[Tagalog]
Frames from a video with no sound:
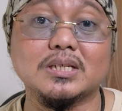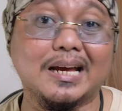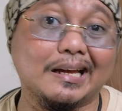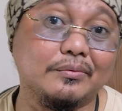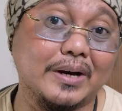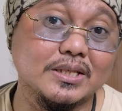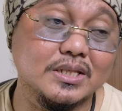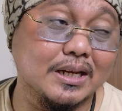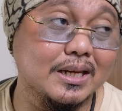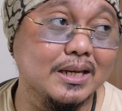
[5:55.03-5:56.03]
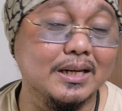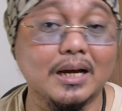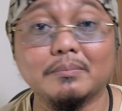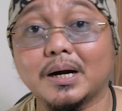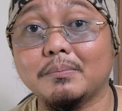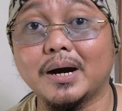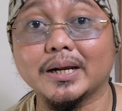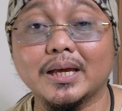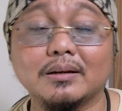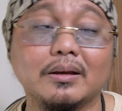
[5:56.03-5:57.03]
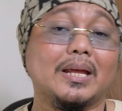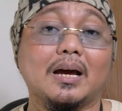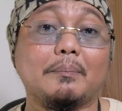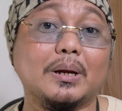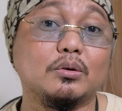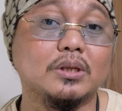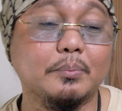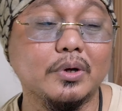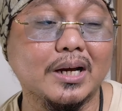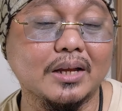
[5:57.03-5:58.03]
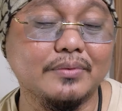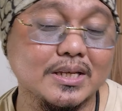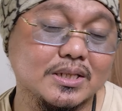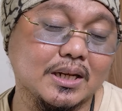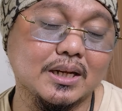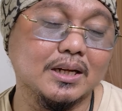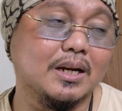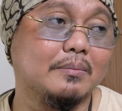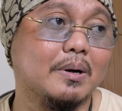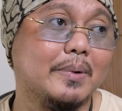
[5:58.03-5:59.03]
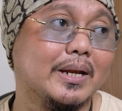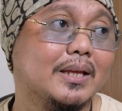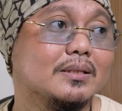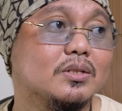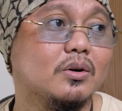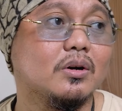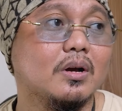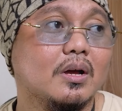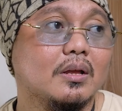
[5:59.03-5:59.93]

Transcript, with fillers: na silang advance screening ng Barbarian may nakapanood na po ng advance screening ng Barbarian so